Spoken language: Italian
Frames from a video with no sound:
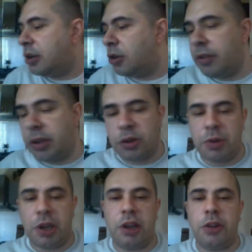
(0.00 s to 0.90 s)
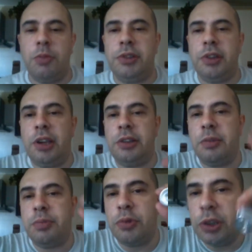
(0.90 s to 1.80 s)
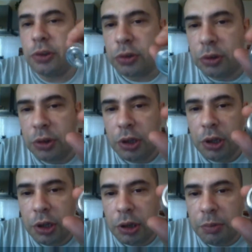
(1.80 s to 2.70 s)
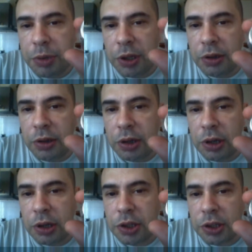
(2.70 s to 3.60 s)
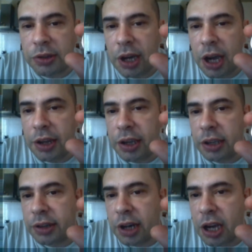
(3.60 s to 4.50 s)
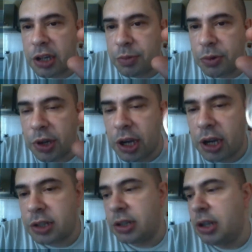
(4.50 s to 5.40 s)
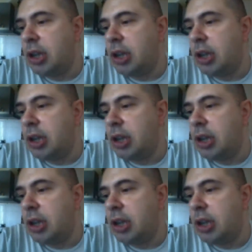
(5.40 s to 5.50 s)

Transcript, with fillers: Allora, vado a spiegare come tenete pulito il pin eh, centrale che andrà a sporcarsi